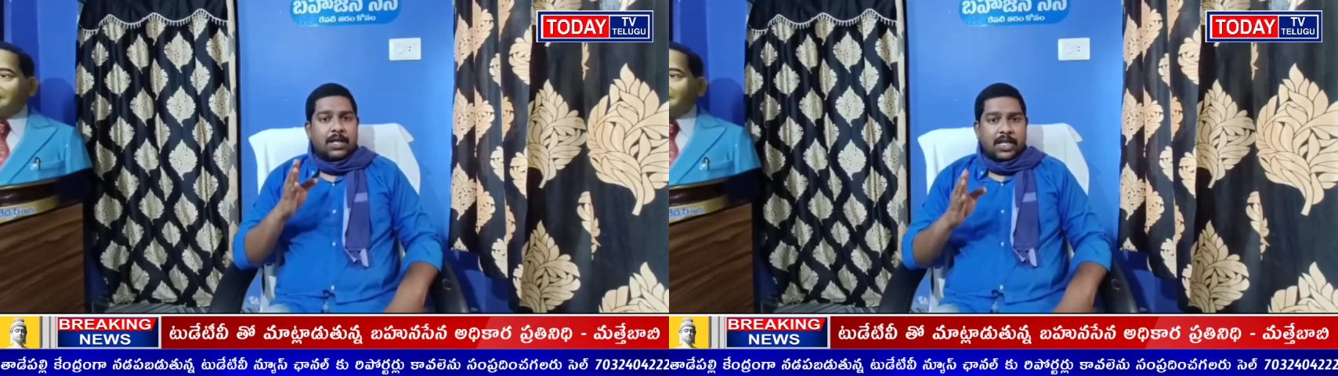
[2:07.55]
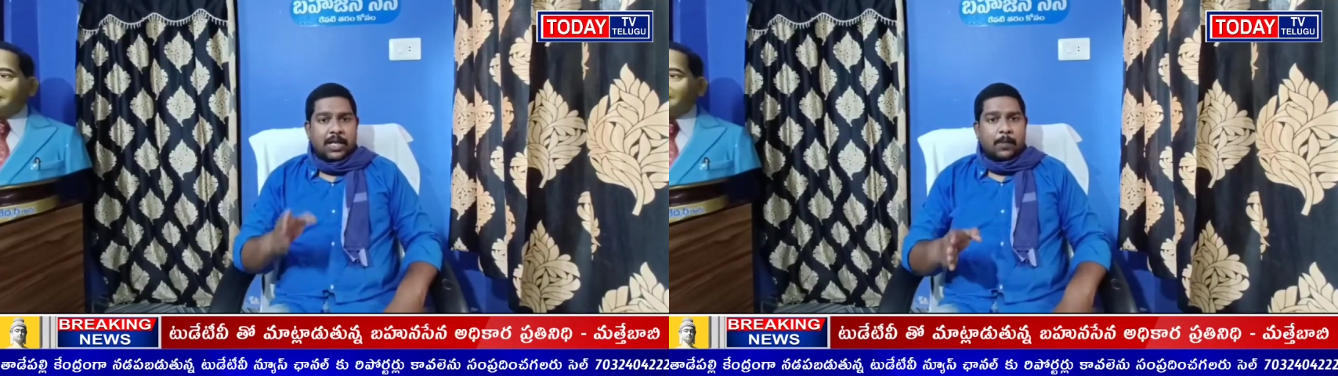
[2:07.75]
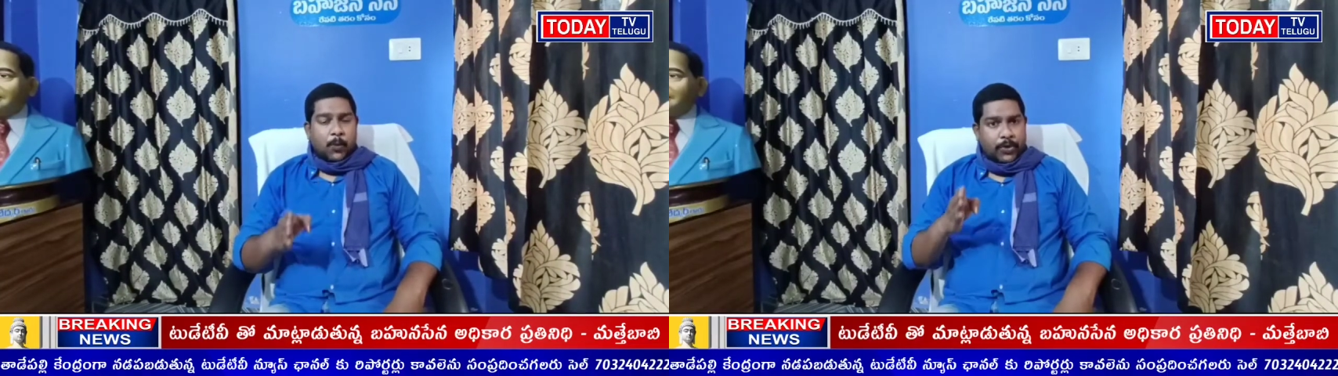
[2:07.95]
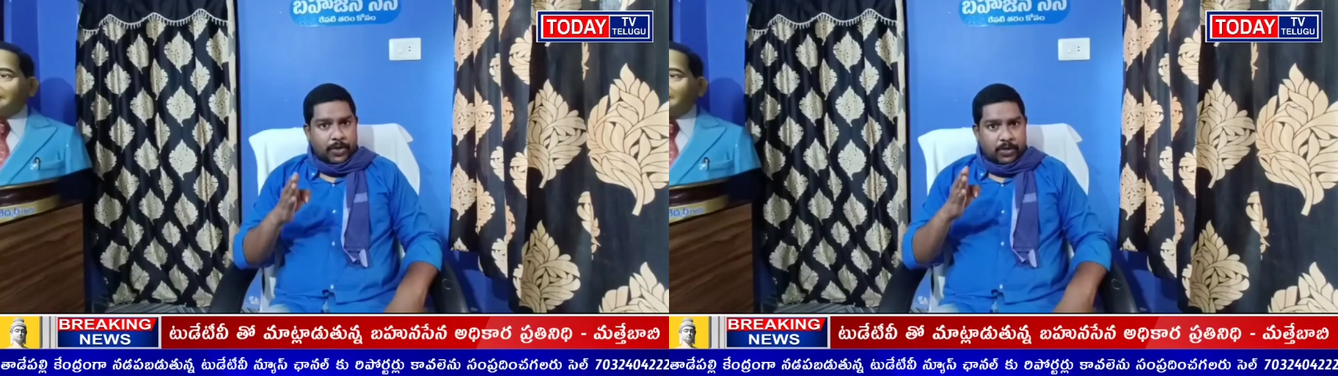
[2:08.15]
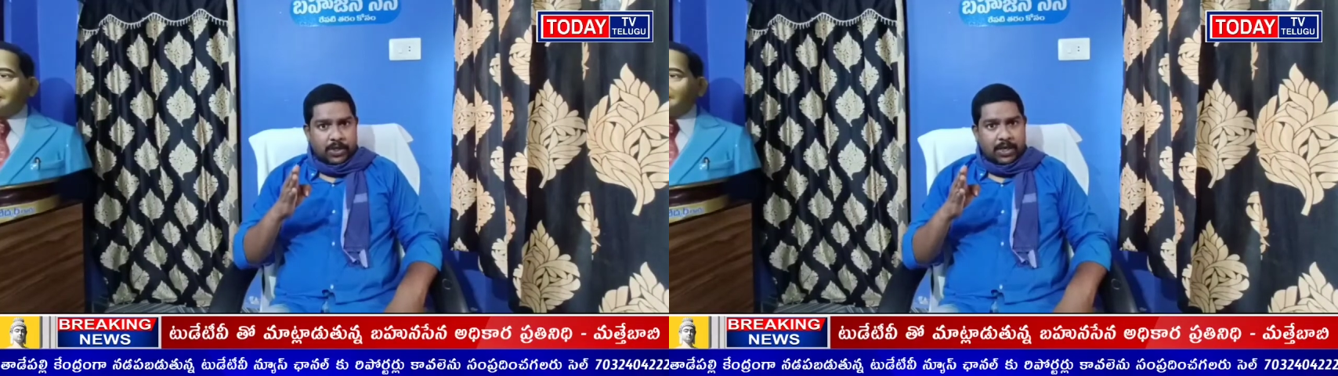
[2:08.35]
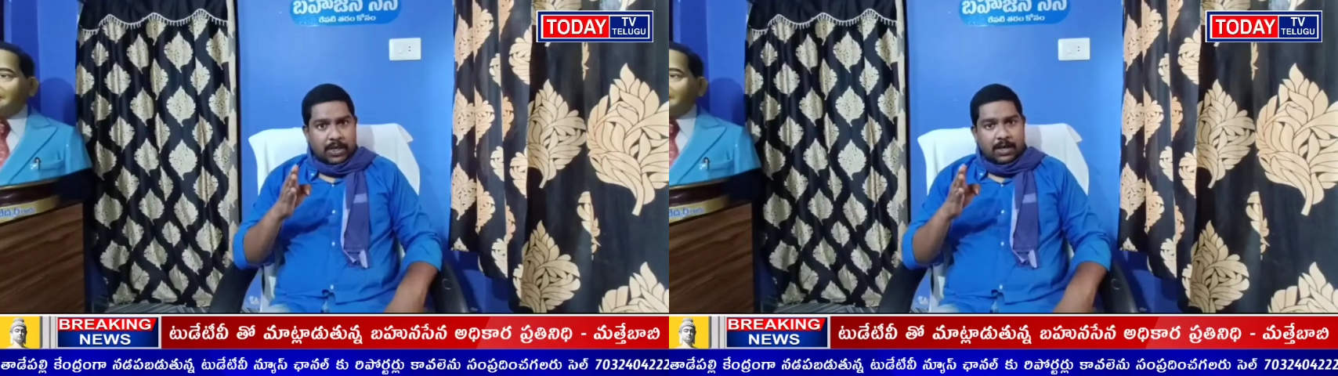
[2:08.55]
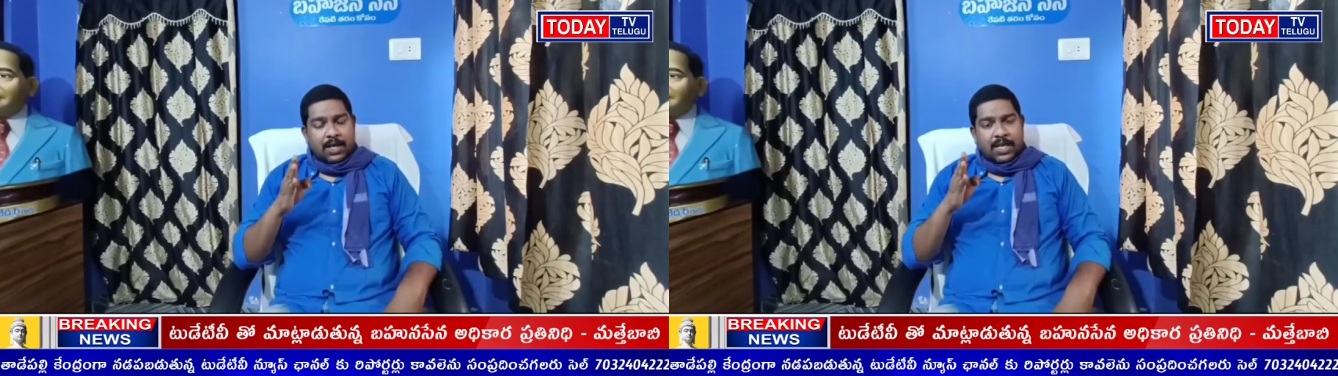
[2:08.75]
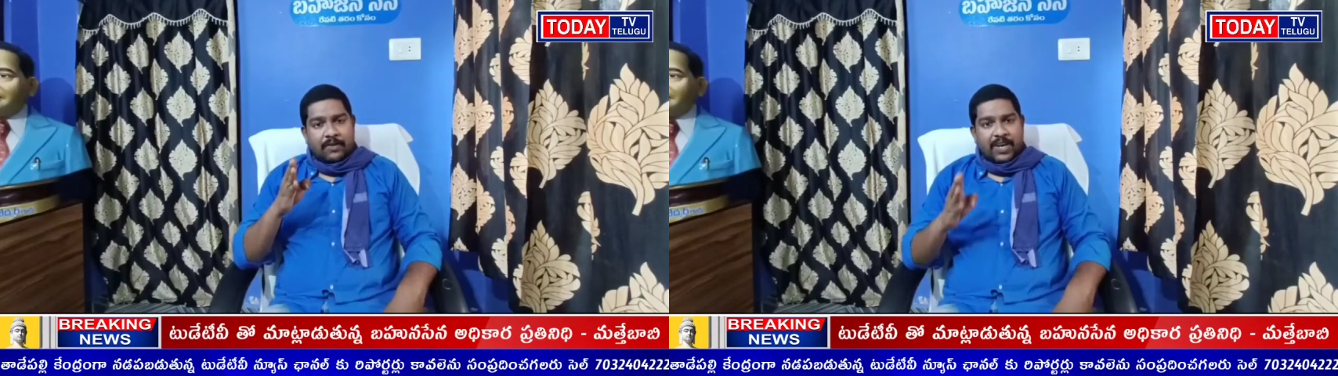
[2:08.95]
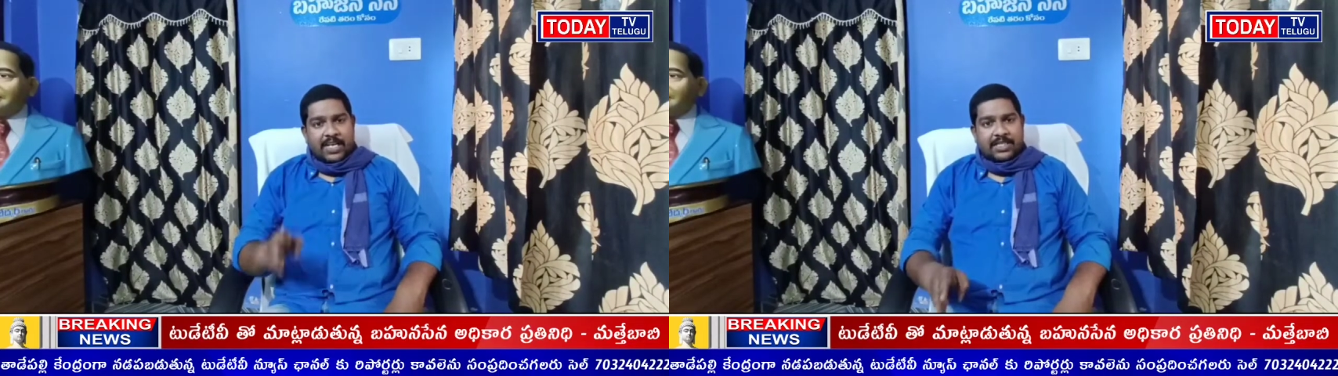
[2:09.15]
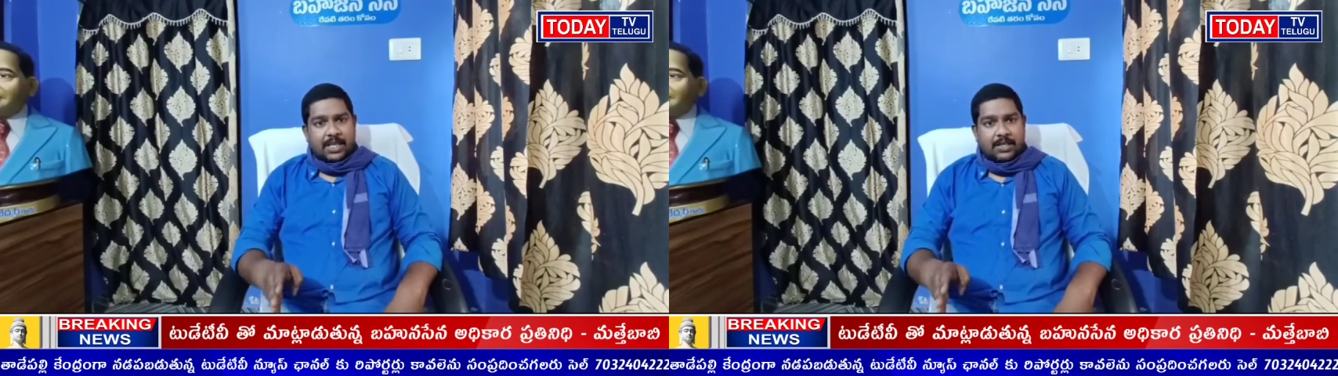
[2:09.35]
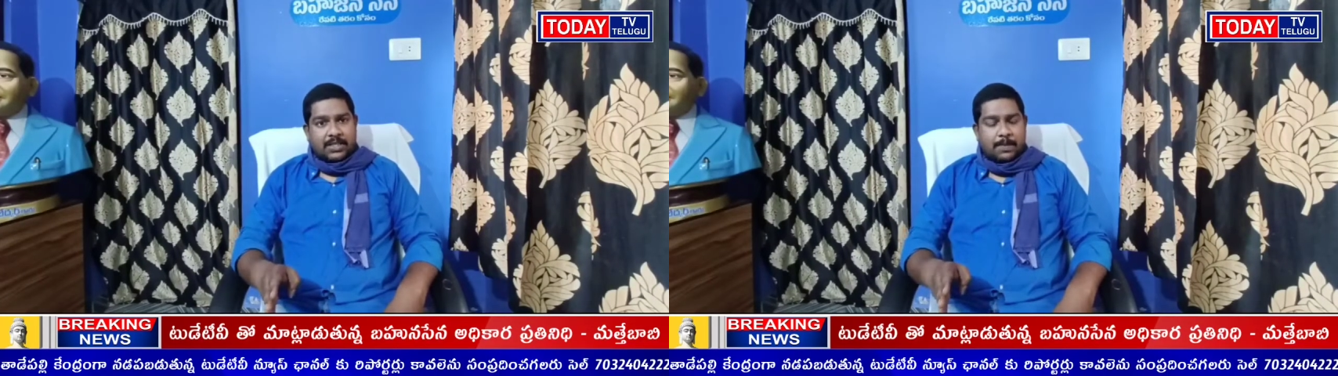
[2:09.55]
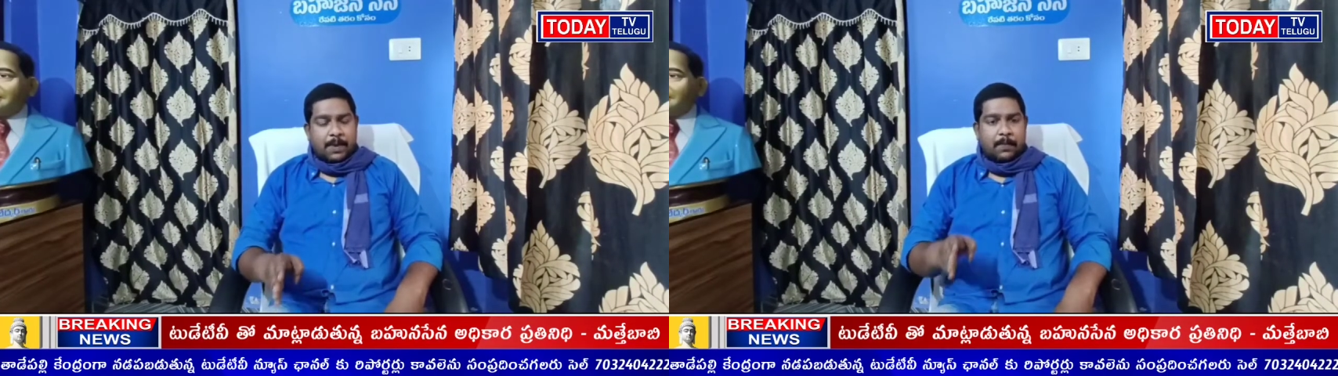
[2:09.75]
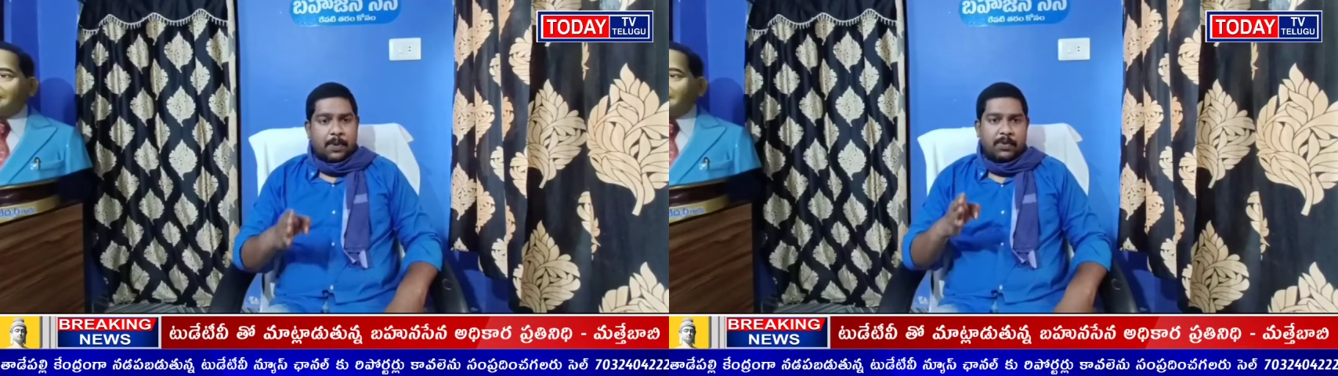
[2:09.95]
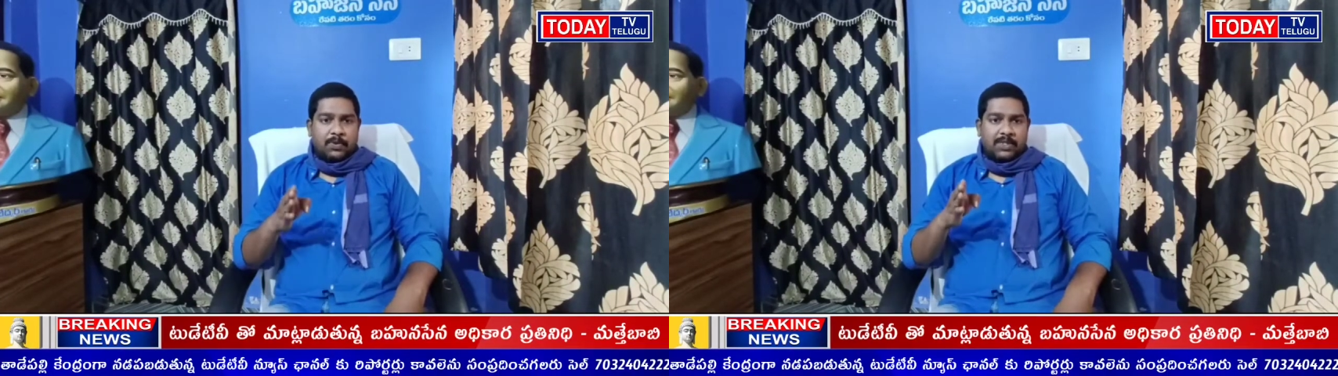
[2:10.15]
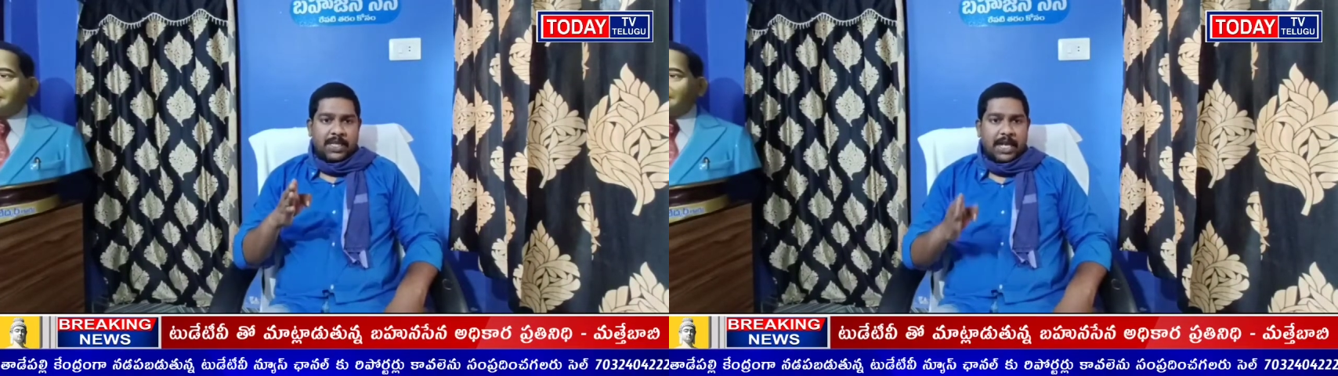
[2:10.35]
తిరిగి పునరుద్ధరణ ఈ వైఎస్ఆర్సీపీ ప్రభుత్వం